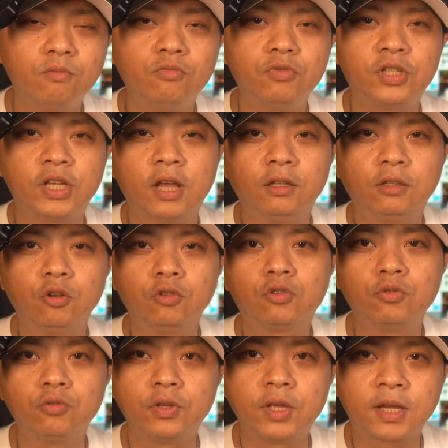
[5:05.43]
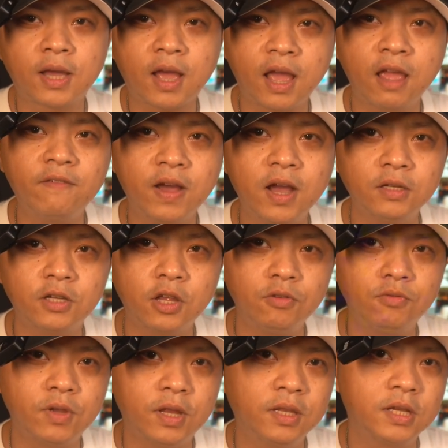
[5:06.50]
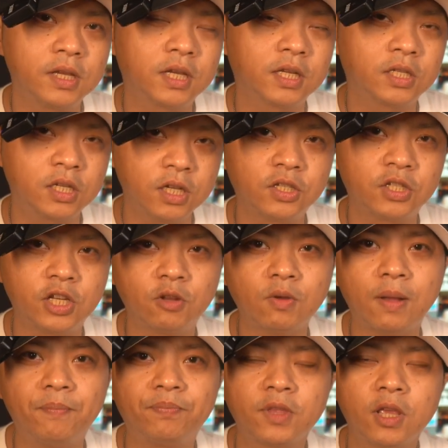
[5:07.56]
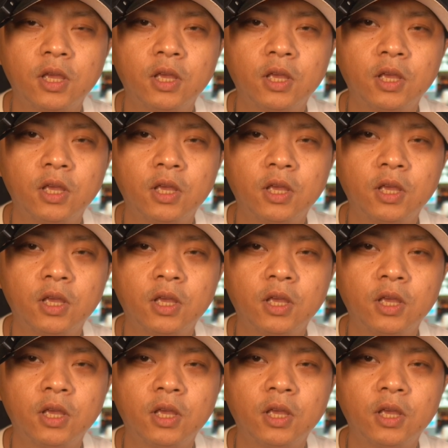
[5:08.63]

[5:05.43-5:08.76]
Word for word: 目前都处于开发人员的一个测试阶段，